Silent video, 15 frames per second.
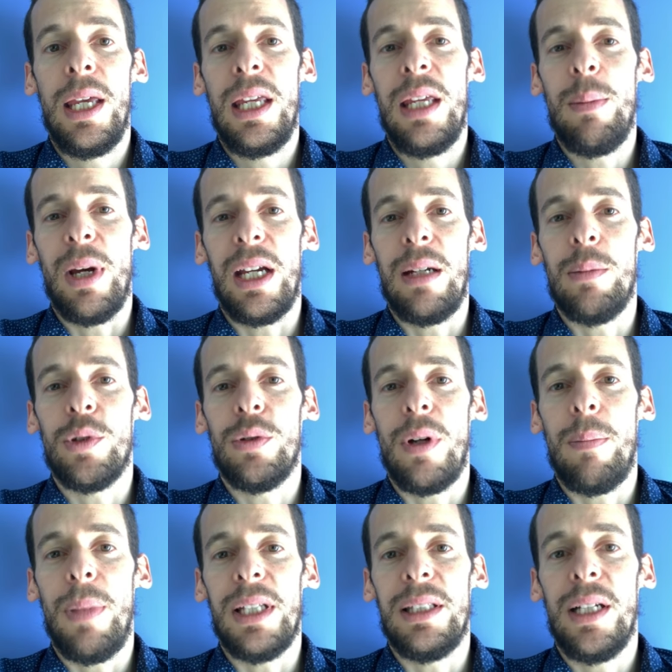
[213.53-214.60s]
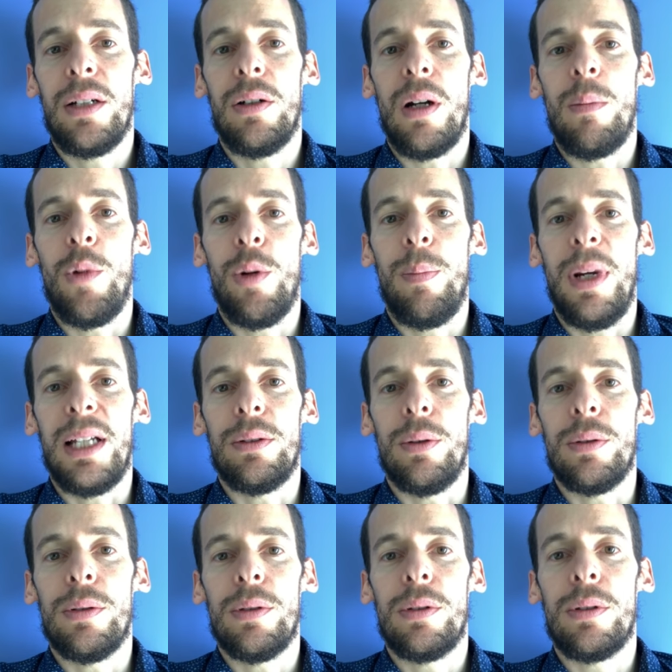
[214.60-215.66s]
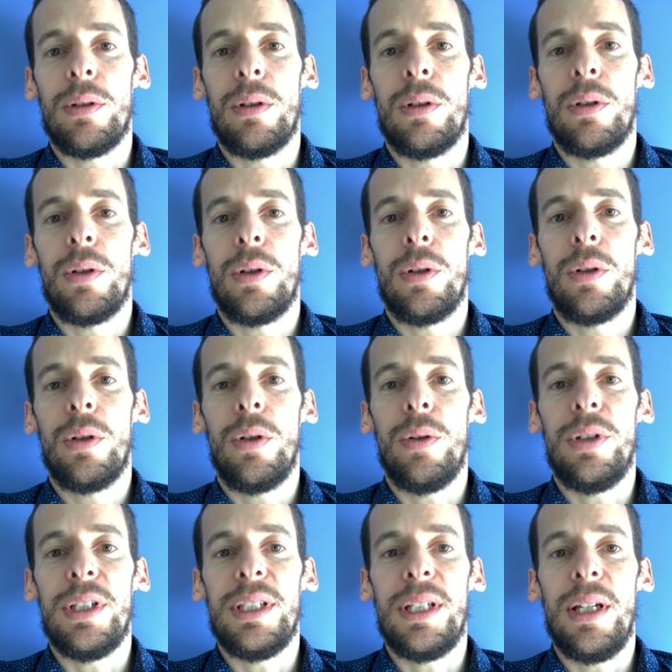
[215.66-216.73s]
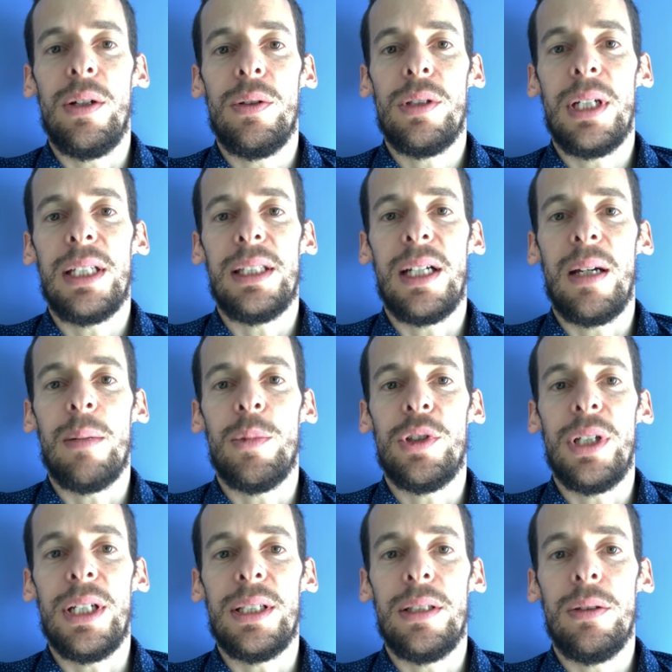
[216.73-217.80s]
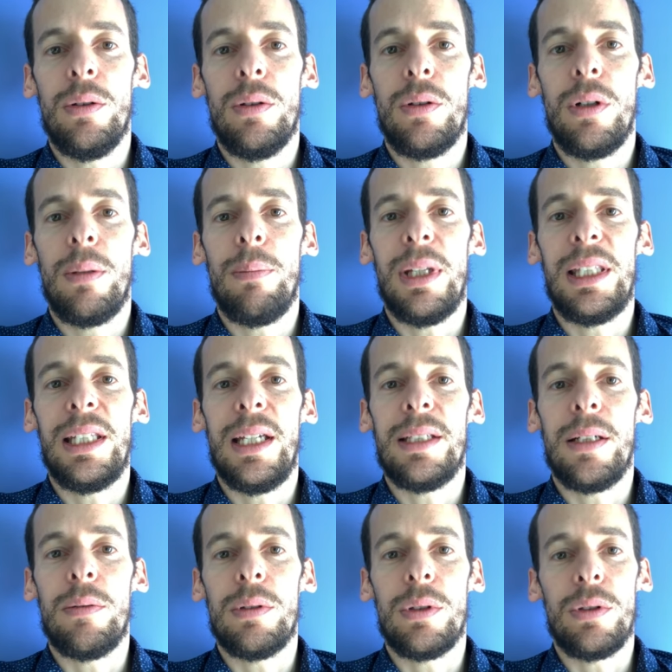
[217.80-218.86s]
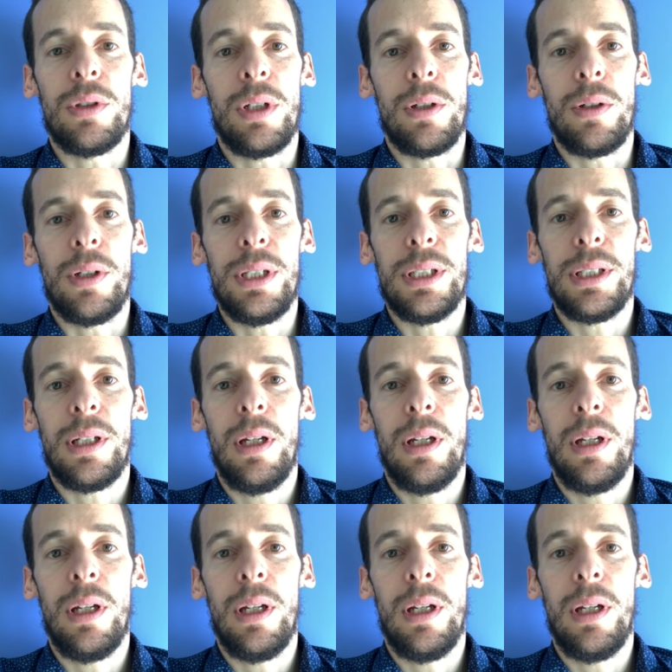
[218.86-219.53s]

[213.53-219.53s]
Imaginemos una patria con amor para todos, con deseos de que tengamos éxito, con empatía hacia nuestros errores,